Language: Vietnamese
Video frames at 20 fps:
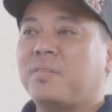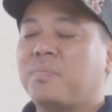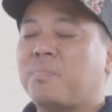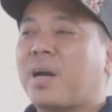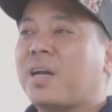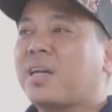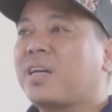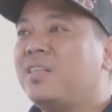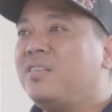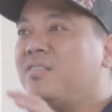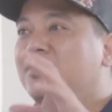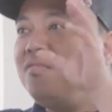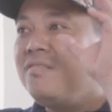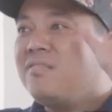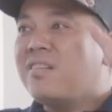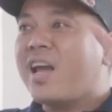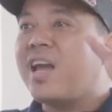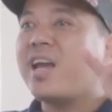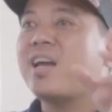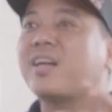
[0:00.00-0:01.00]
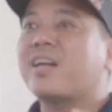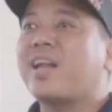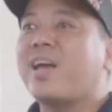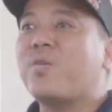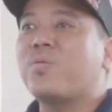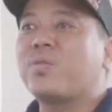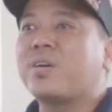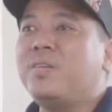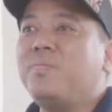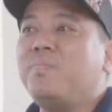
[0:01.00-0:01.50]
mắt kính đen,
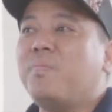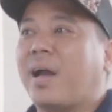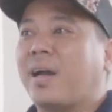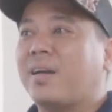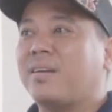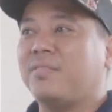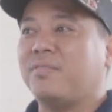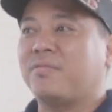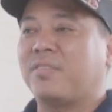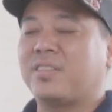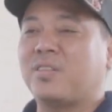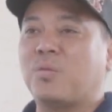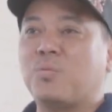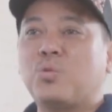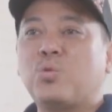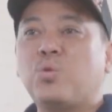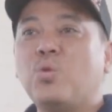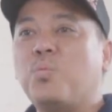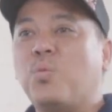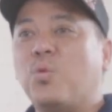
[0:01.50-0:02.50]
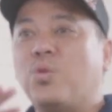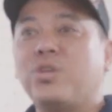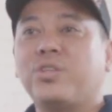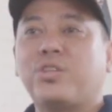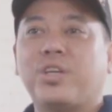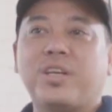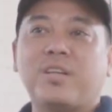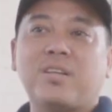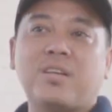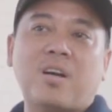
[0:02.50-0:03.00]
đeo kính mặt, và trong suốt buổi nói
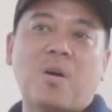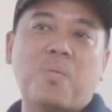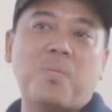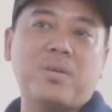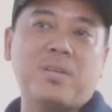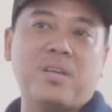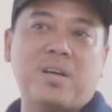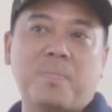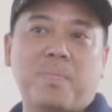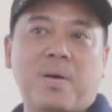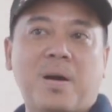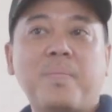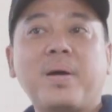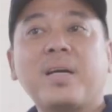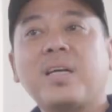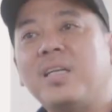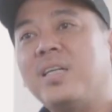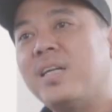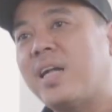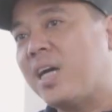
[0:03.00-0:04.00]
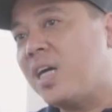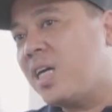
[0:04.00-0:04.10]
chuyện đó không bao giờ mở mắt kính ra